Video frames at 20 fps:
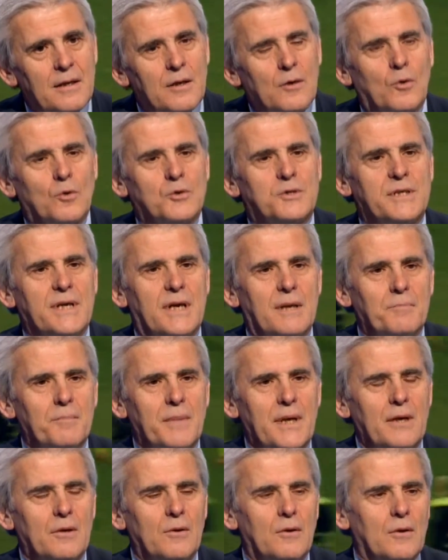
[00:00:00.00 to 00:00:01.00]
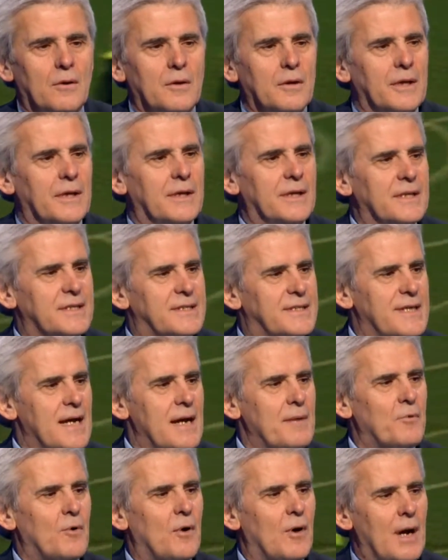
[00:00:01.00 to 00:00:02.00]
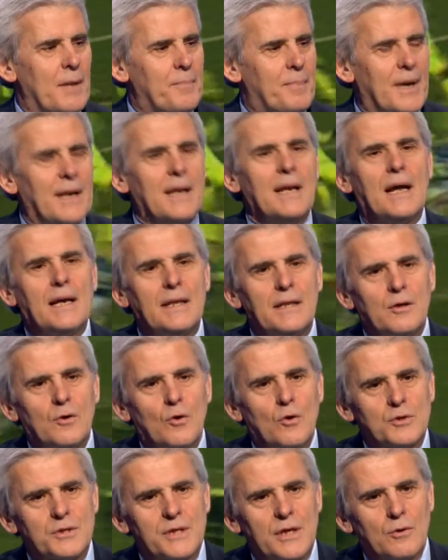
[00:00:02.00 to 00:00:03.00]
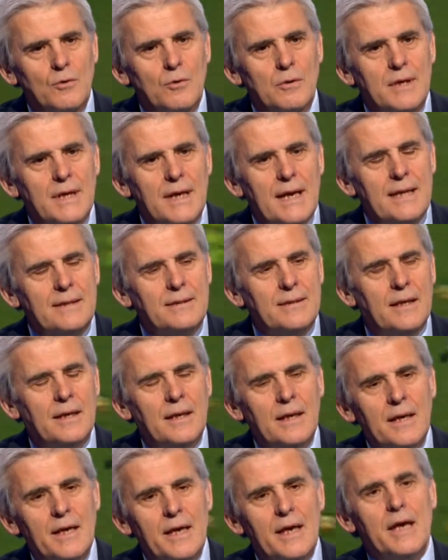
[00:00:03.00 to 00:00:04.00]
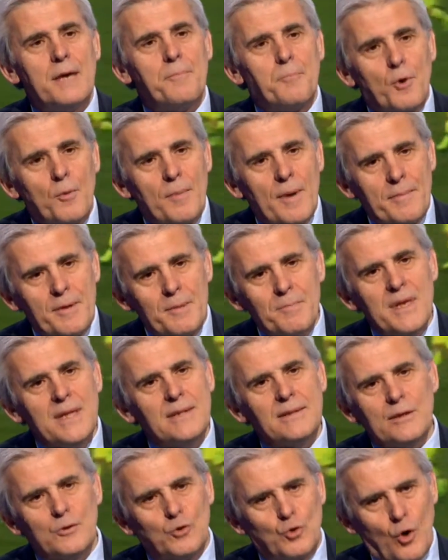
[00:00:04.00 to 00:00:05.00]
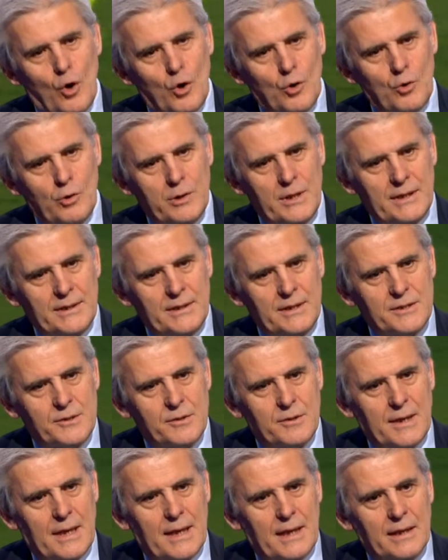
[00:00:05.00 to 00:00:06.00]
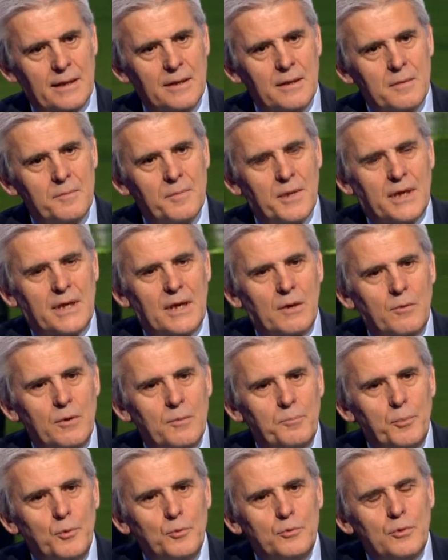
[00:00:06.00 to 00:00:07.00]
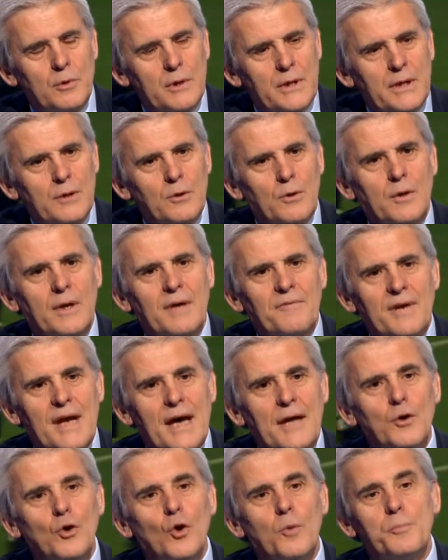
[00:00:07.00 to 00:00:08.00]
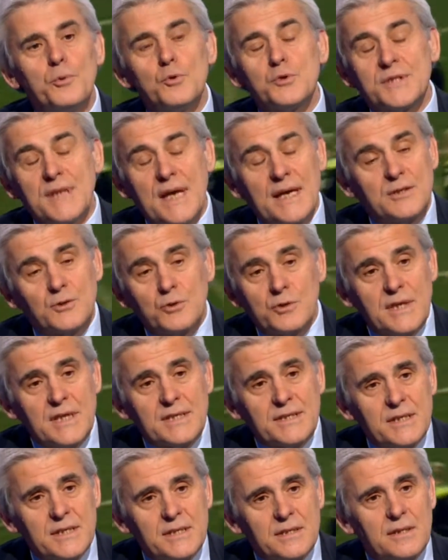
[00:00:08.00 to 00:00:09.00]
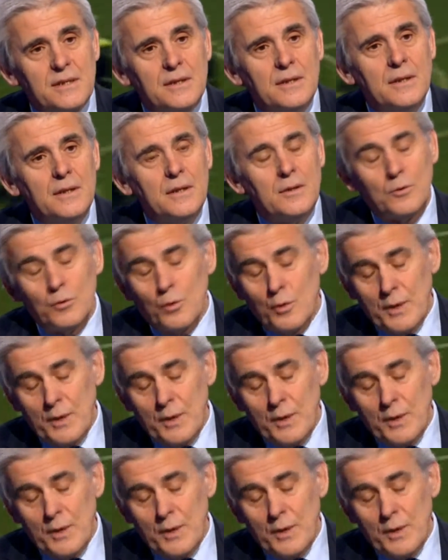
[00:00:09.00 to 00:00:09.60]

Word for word: così almeno iniziamo a parlare di cose concrete e probabilmente tolgo gli addizionali, perché a quel punto ecco, lì non avranno più senso non di hanno esistere. Più senso. Non